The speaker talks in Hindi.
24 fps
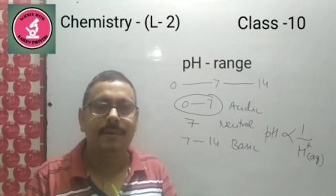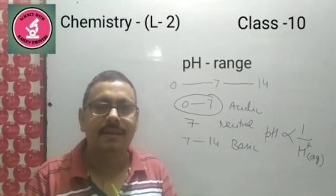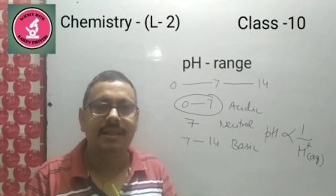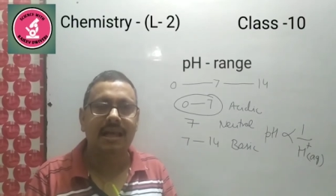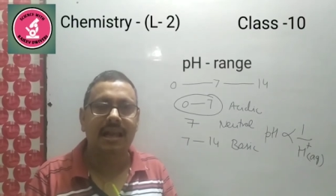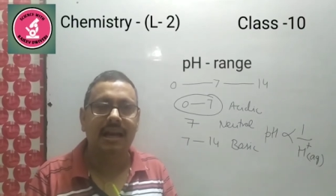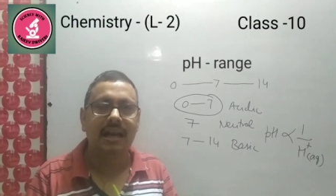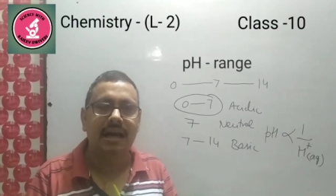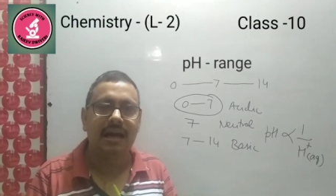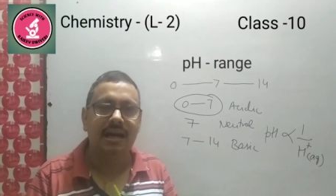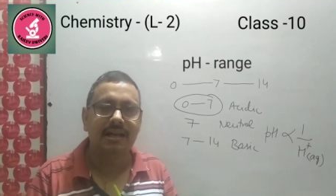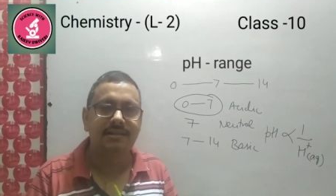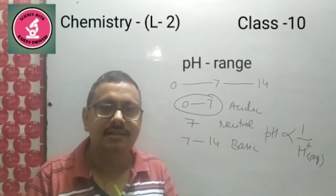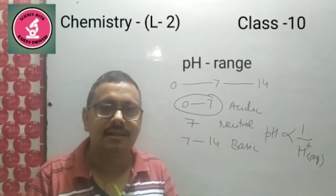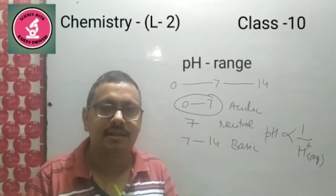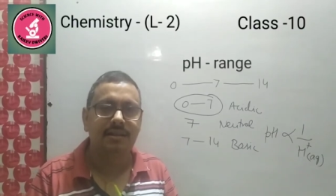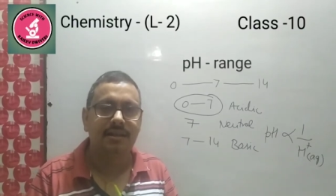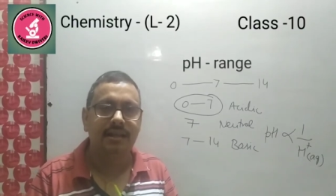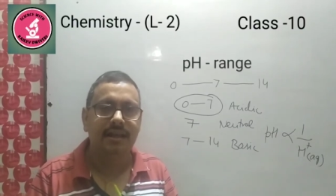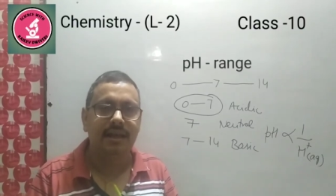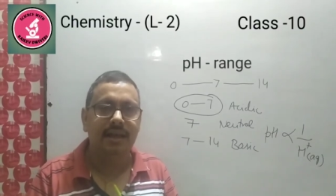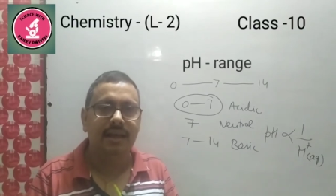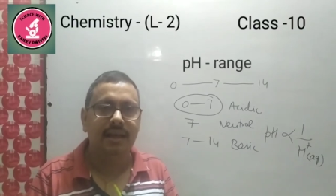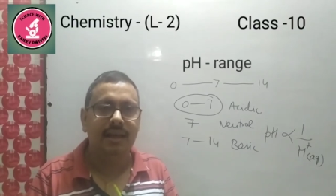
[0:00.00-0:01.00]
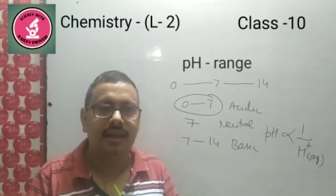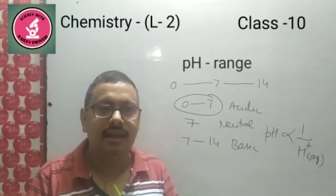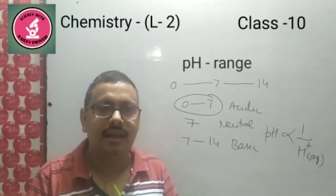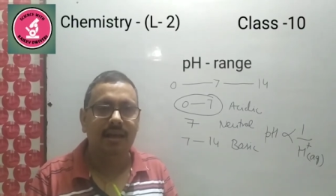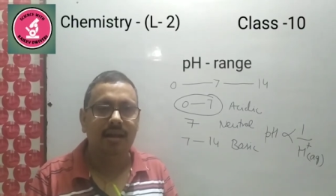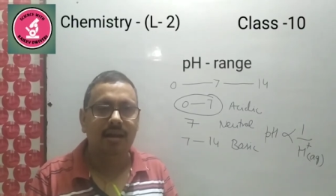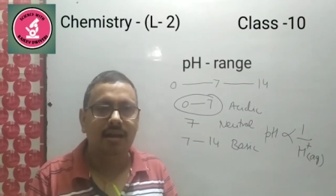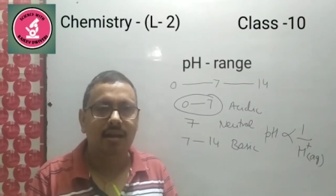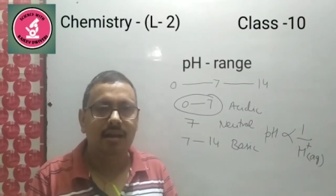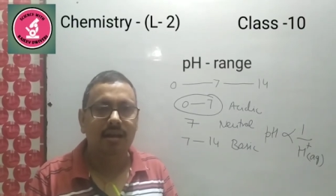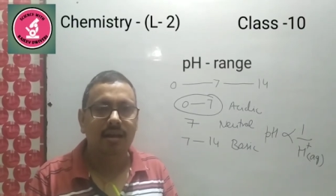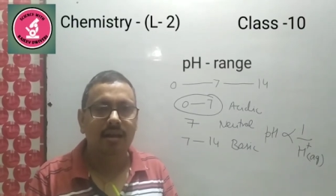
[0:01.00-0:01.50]
पता लगा सकते हैं
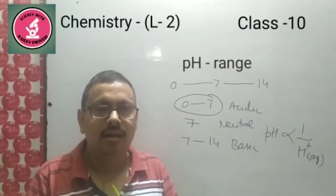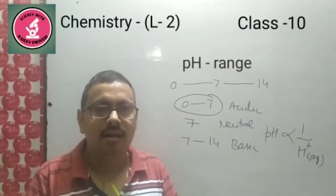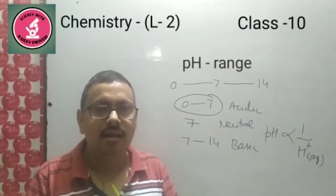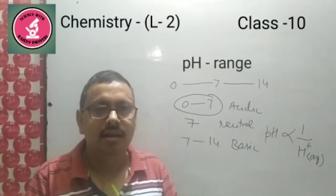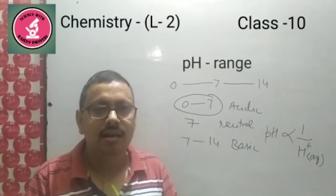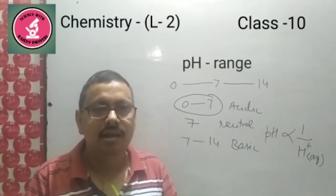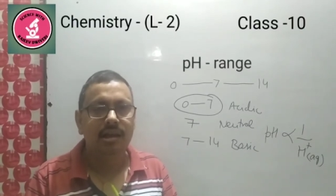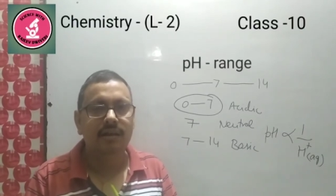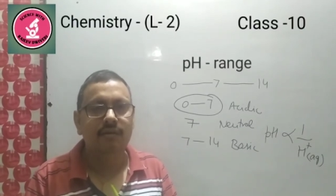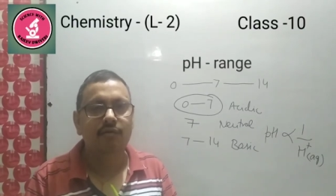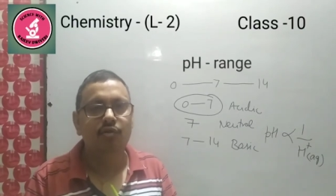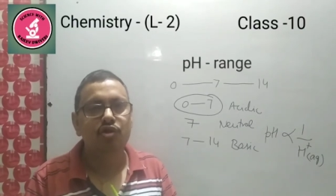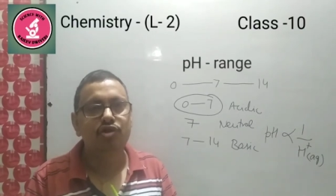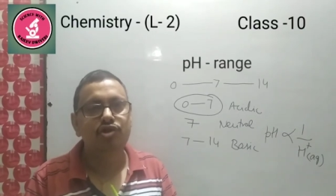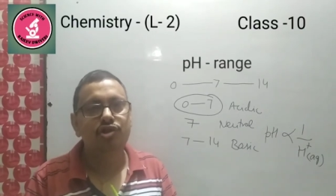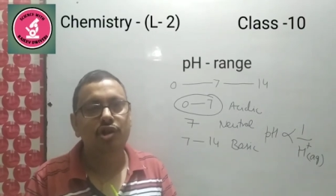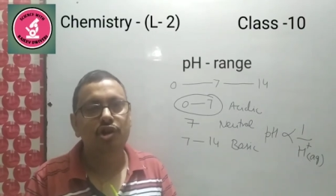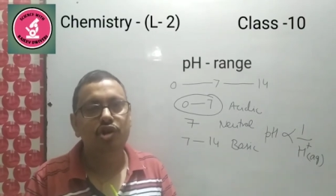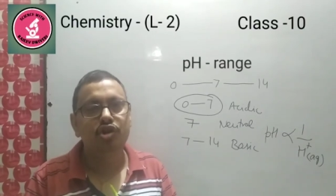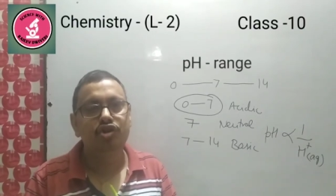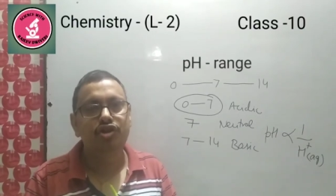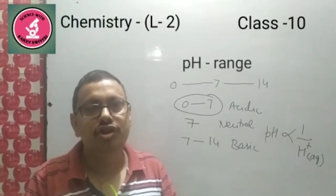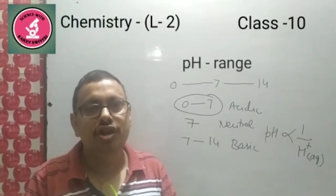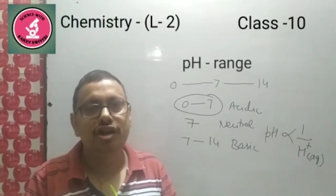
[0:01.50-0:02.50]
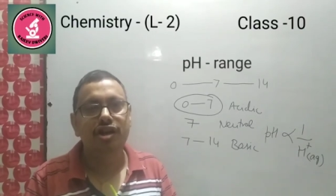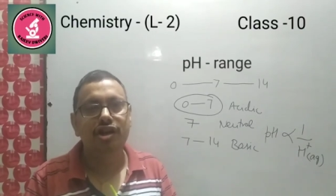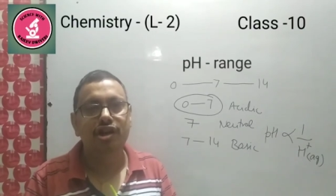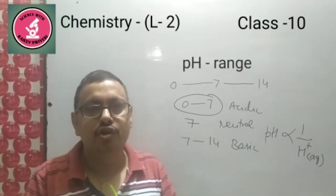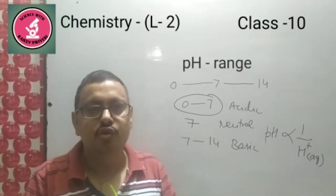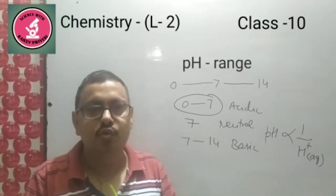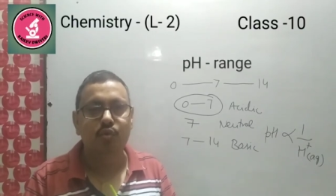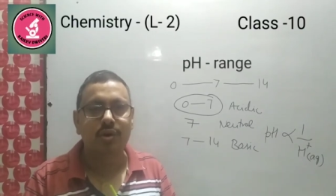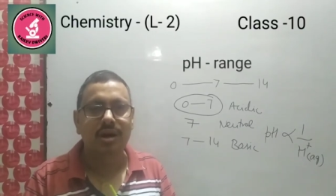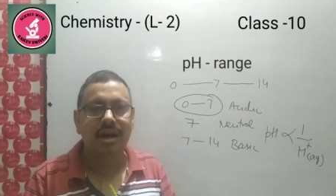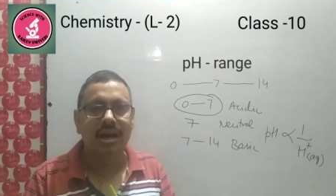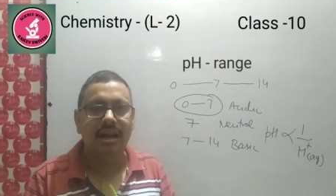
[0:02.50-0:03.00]
कि वो सॉल्यूशन
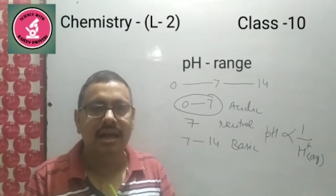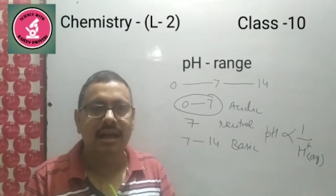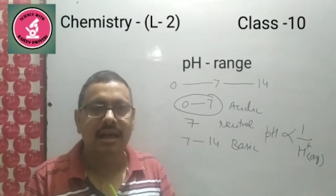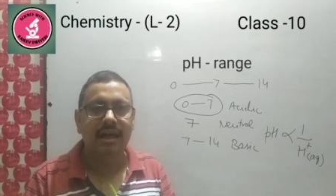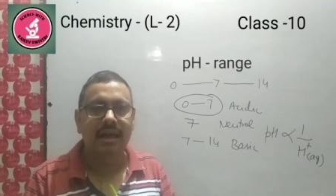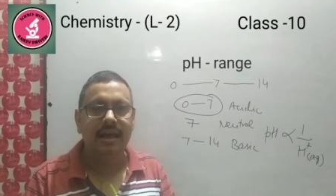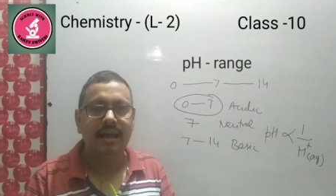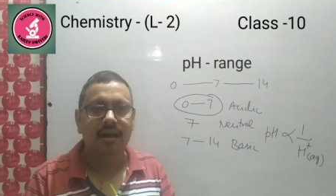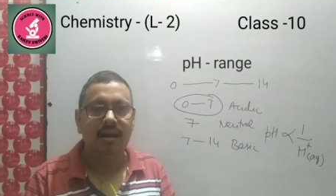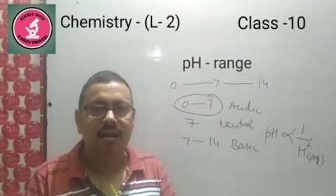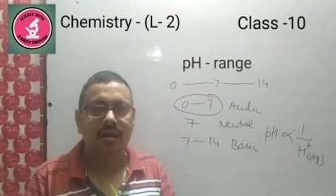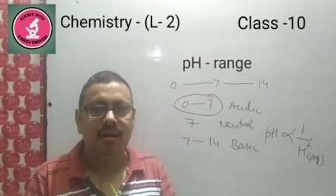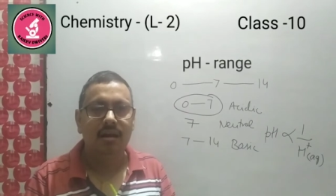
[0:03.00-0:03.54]
न्यूट्रल है